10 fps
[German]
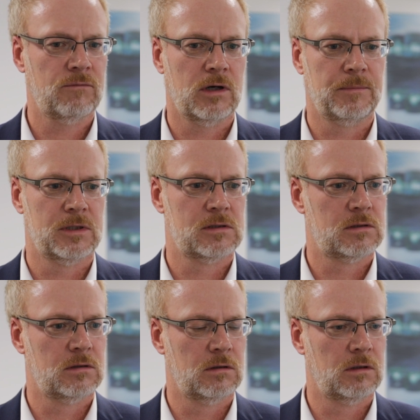Wir haben das
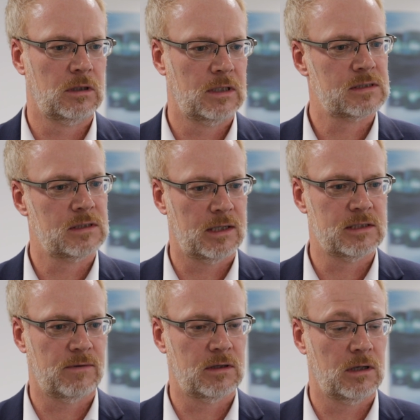äh, in den letzten ein,
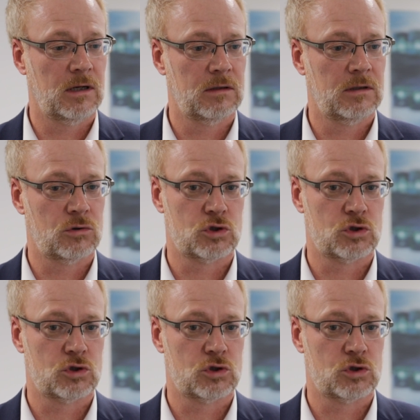zwei Jahren auch